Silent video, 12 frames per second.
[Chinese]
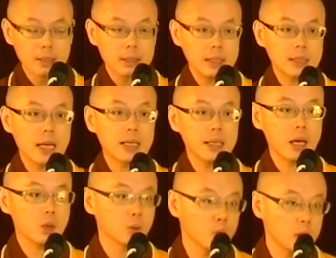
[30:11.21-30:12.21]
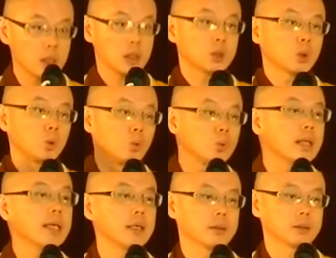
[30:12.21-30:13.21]
第三个要学习独
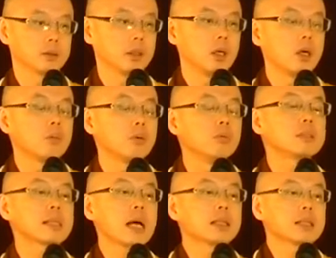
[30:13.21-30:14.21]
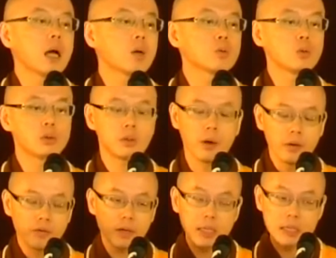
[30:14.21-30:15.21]
立，菩萨道就是
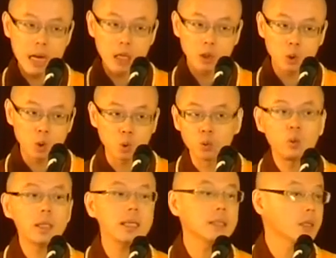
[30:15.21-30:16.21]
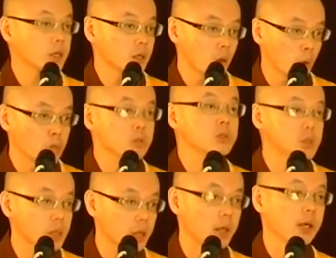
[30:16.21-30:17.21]
非常独立的勇
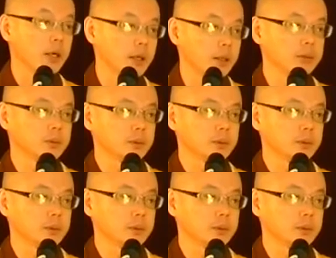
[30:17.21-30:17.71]
者，